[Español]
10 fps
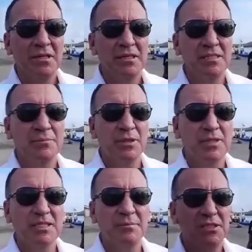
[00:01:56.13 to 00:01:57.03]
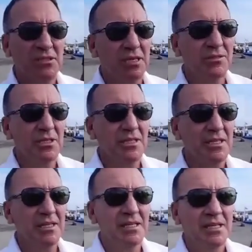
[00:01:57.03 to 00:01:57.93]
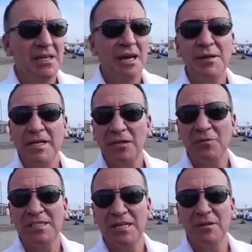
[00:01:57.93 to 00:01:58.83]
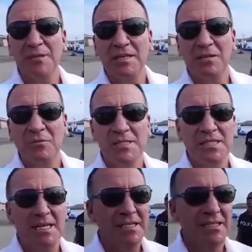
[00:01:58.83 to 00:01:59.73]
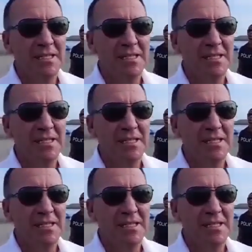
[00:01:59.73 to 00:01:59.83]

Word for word: es importante mencionarlo de que había que comenzarlo, había que comenzar,